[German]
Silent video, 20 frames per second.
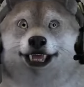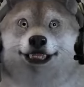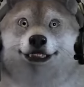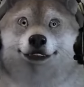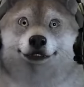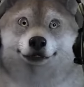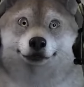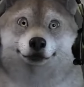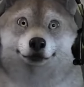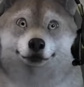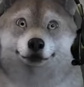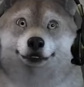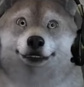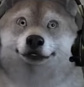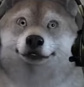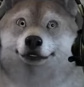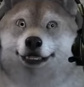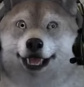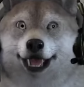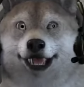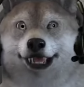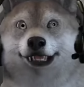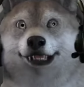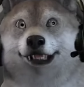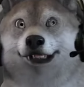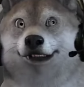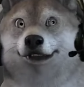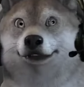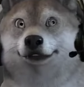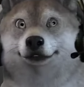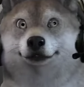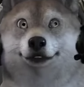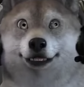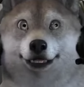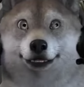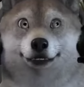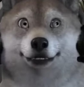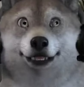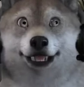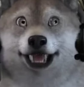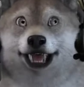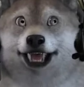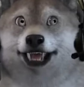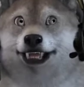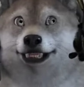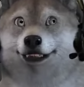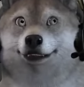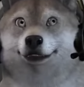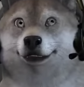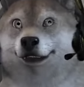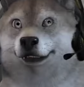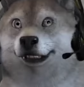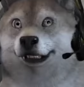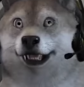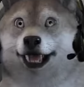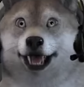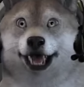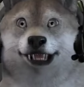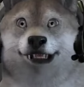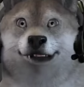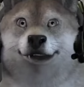Muss ich mal schauen. Wir brauchen ja erst noch einen Drescher.